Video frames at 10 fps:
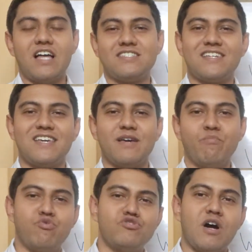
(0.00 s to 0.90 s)
আজকে
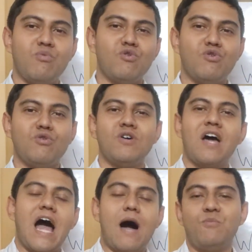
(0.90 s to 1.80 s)
বোঝাবো
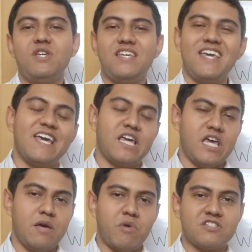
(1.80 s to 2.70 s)
আমি এ
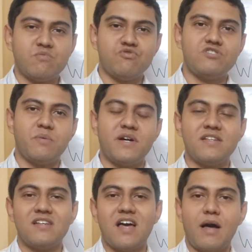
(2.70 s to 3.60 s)
কে
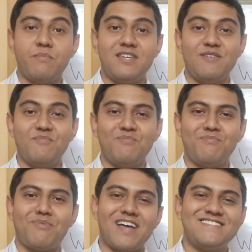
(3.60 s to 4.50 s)
মাসিবুজ্জামান আমি
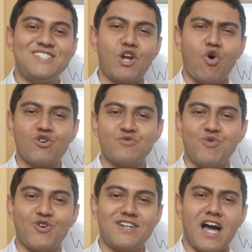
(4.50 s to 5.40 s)
প্রাচ্যের
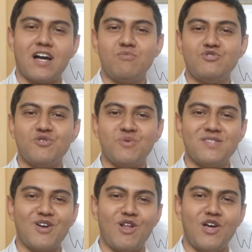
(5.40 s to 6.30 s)
অক্সফোর্ড ঢাকা
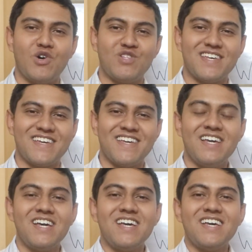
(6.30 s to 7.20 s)
বিশ্ববিদ্যালয় হতে
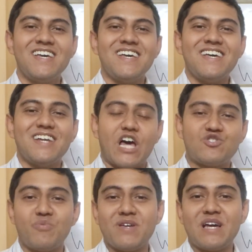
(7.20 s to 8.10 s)

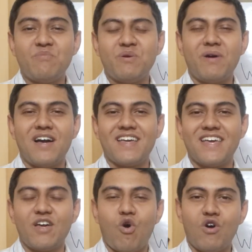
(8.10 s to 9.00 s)
রাষ্ট্রবিজ্ঞান
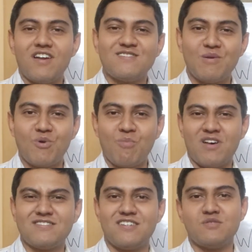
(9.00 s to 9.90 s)
বিভাগে অনার্স এবং
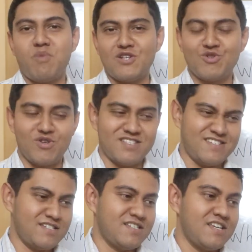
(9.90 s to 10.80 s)
মাস্টার্স পাশ
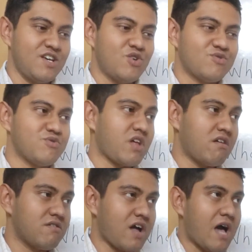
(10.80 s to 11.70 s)
করেছি
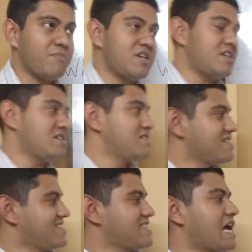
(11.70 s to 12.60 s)
সুতরাং আমি
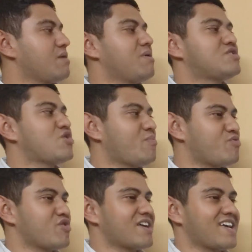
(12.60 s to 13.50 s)
নারীবাদ
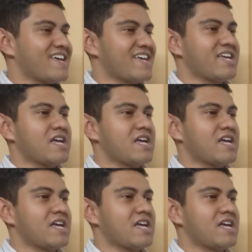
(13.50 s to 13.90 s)
সম্পর্কে